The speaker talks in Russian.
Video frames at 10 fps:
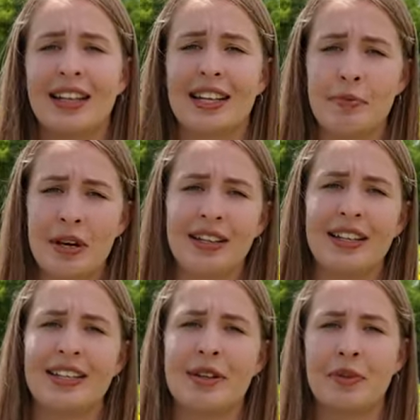для
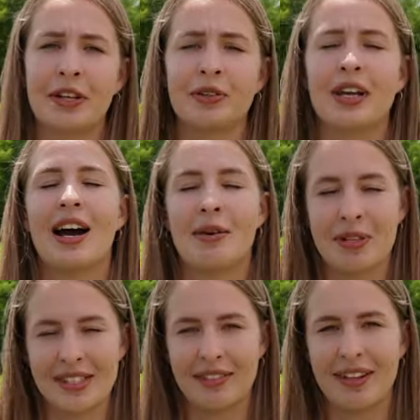продления периода
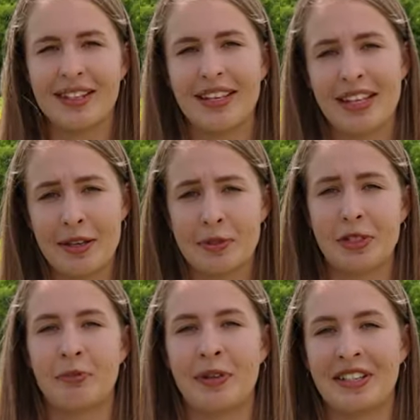образования и
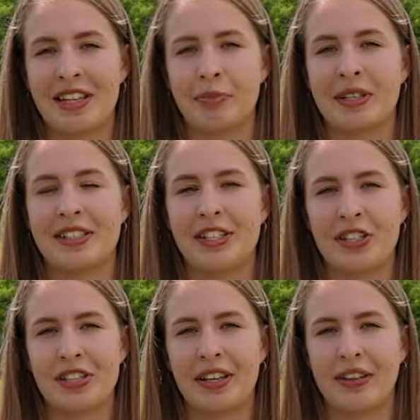поступления
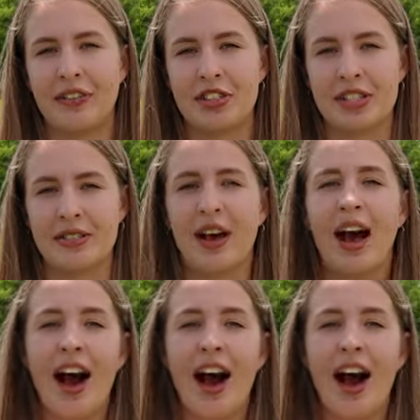пластических веществ,